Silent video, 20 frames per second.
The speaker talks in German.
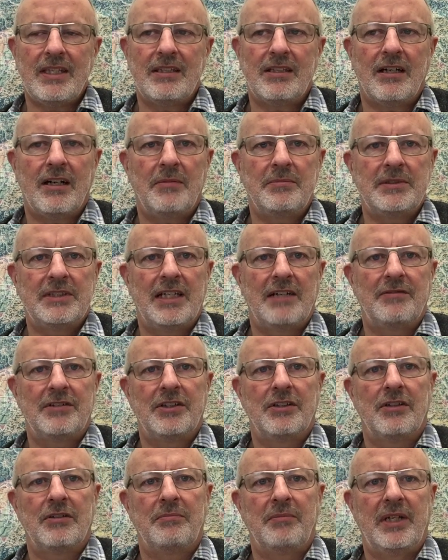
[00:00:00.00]
Da haben Sie
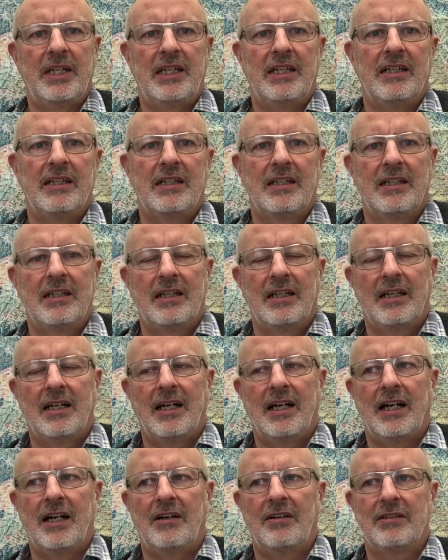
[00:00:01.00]
einfach noch mehr,
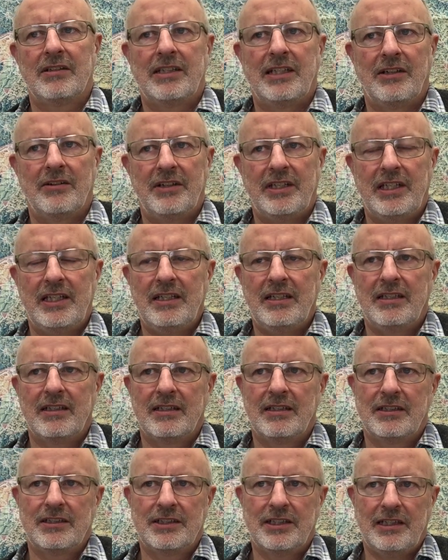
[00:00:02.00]
auch Theorie,
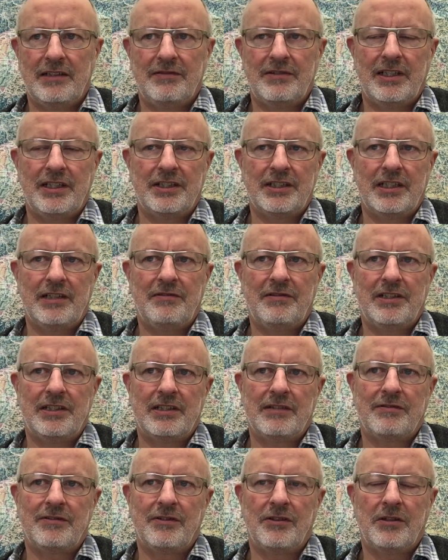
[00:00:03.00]
Schrift in
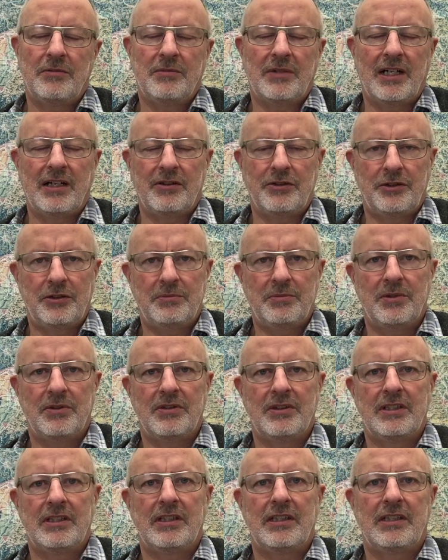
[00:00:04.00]
schriftlicher Form, auch
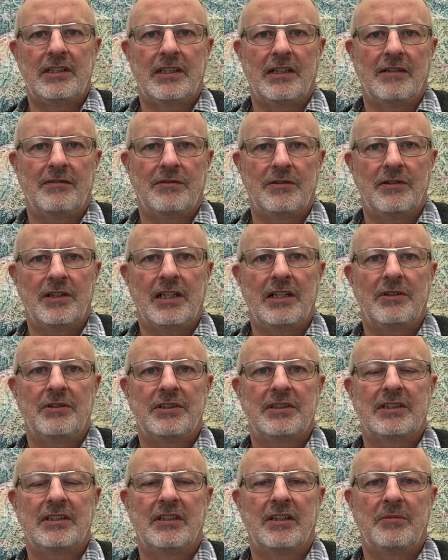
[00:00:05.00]
Übungen, die ich auch vorgelöst